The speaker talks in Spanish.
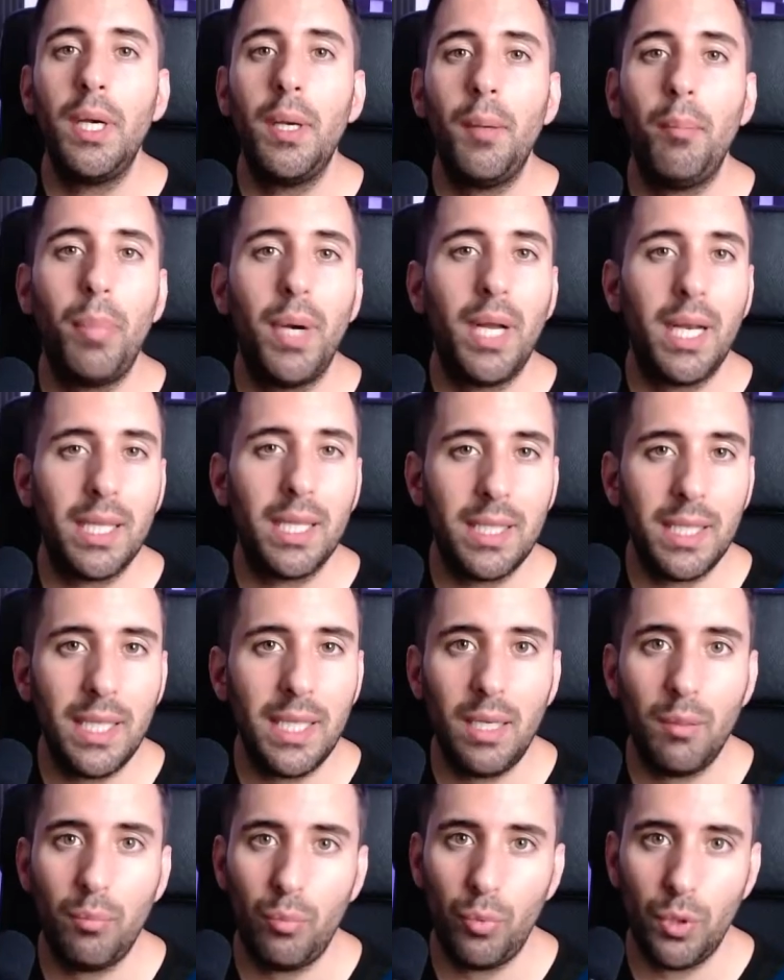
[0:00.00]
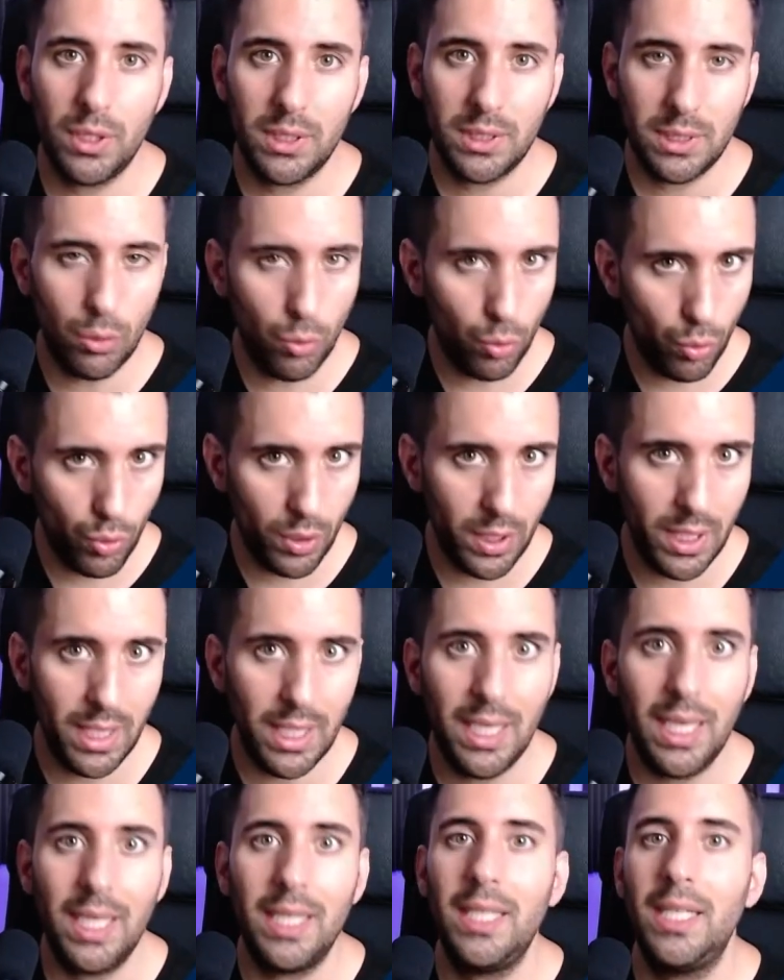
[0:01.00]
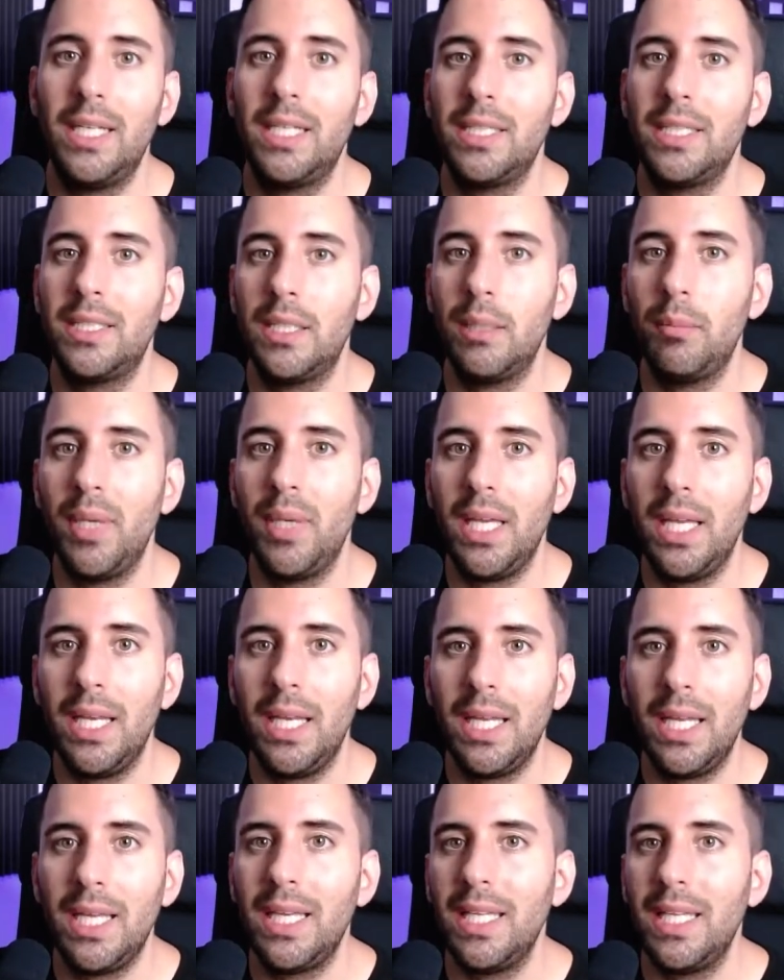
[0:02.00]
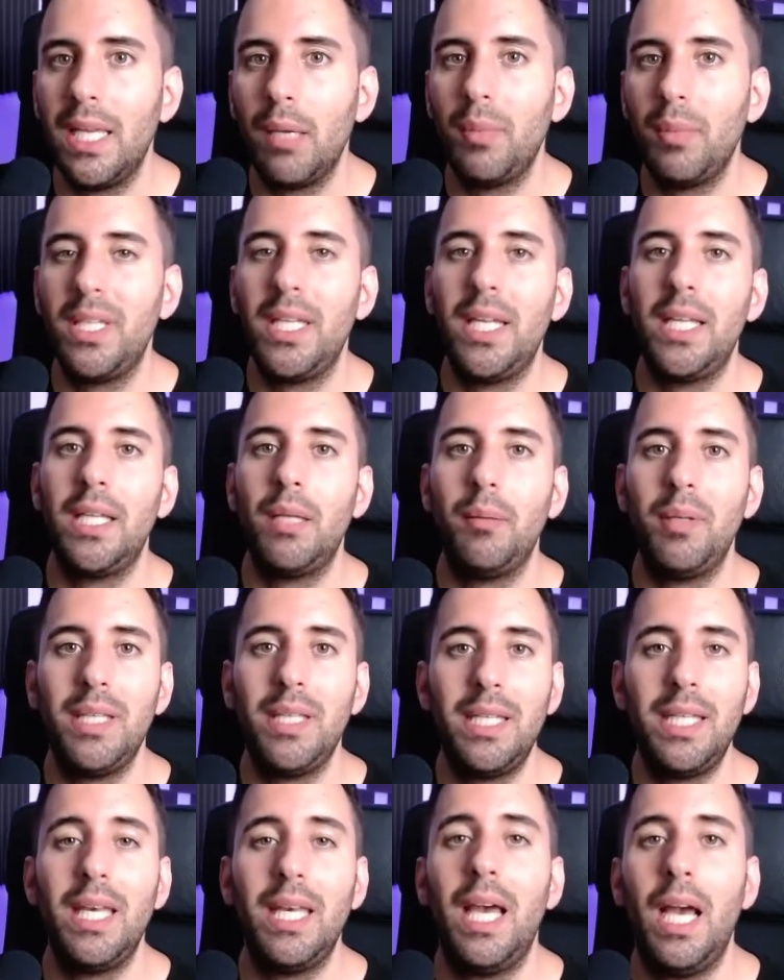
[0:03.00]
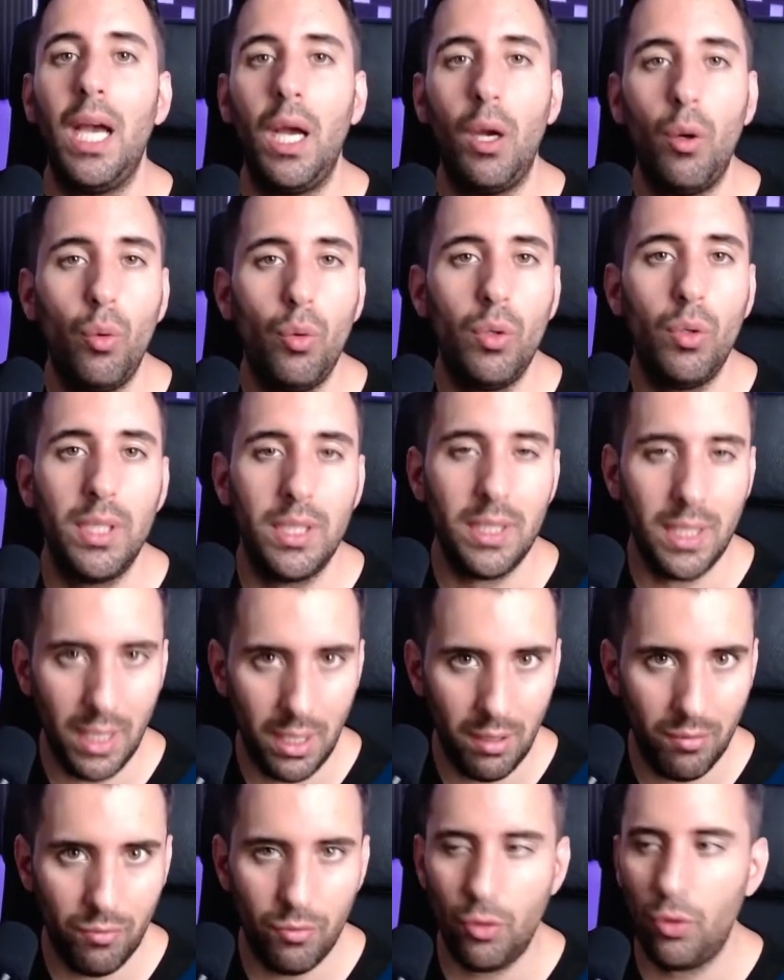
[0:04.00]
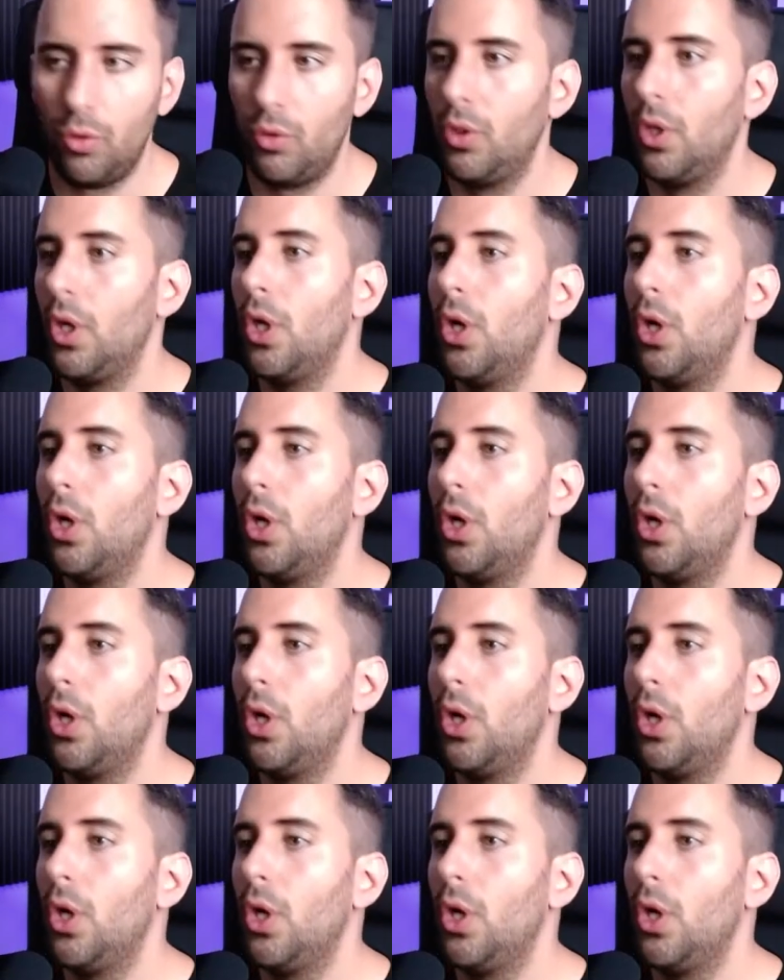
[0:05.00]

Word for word: para hacer pues un enlace en HTML que llame directamente a un teléfono.